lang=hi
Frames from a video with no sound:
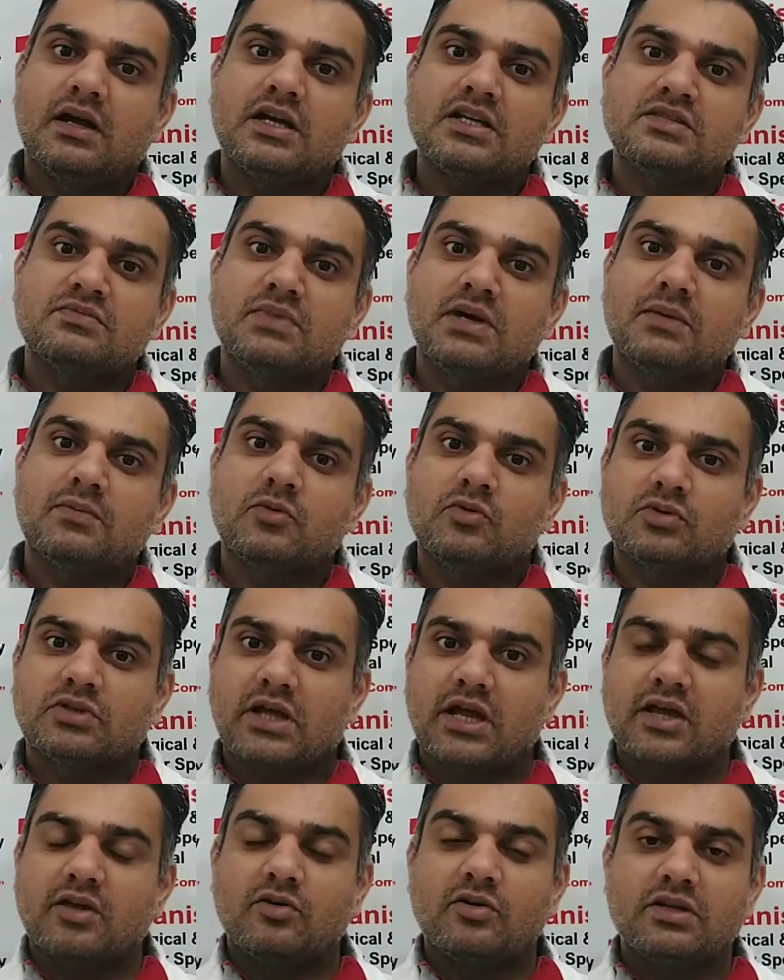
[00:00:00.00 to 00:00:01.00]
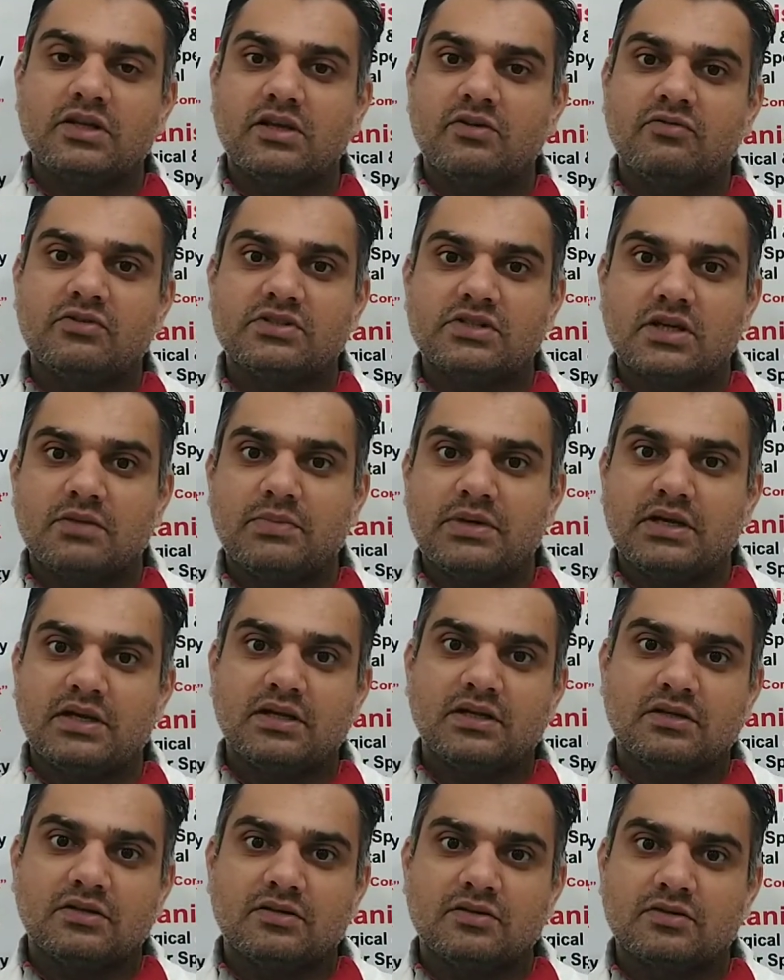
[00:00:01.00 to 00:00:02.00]
आज मैं आपको थायराइड के विषय में
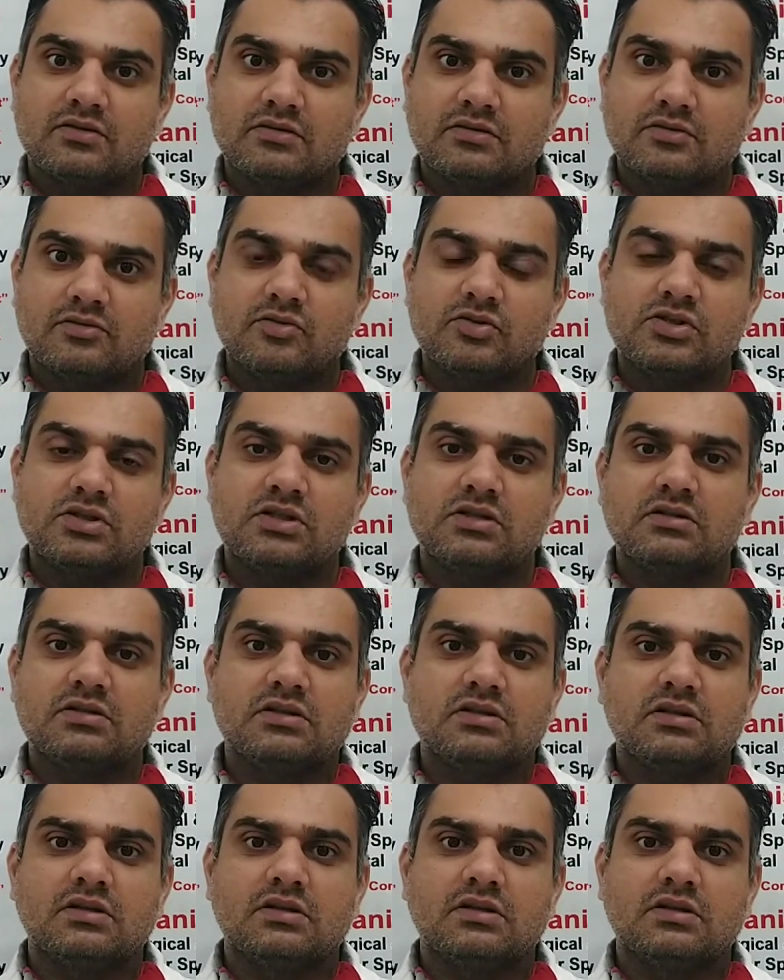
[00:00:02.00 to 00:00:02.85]
कुछ